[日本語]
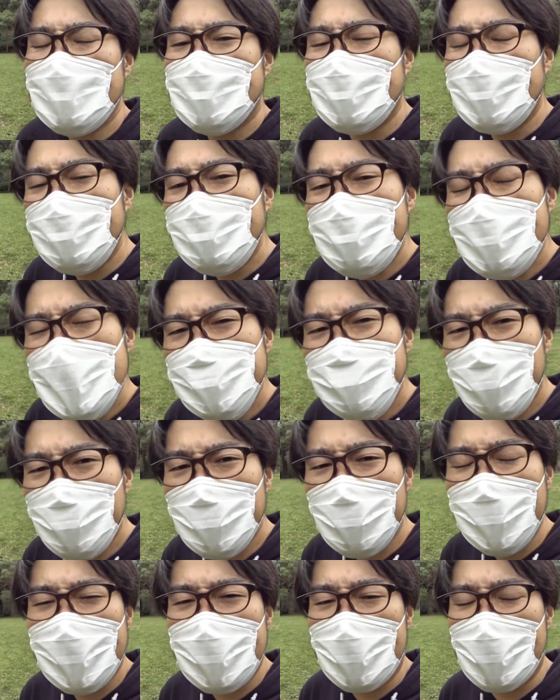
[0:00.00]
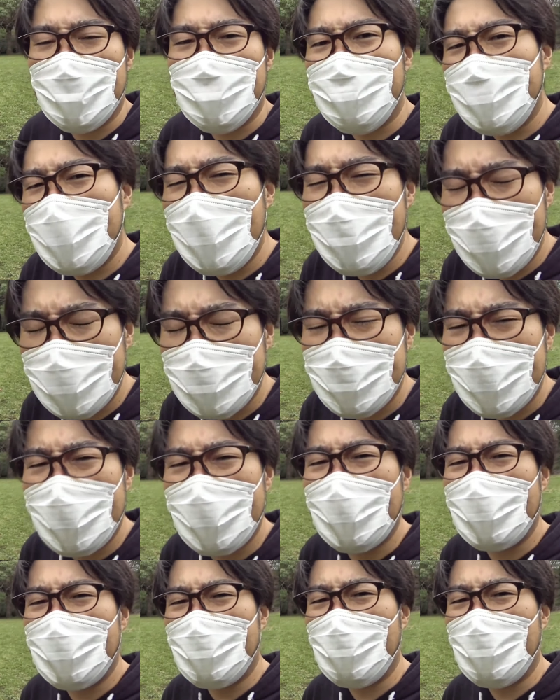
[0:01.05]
心霊スポットみたいなトンネルなんて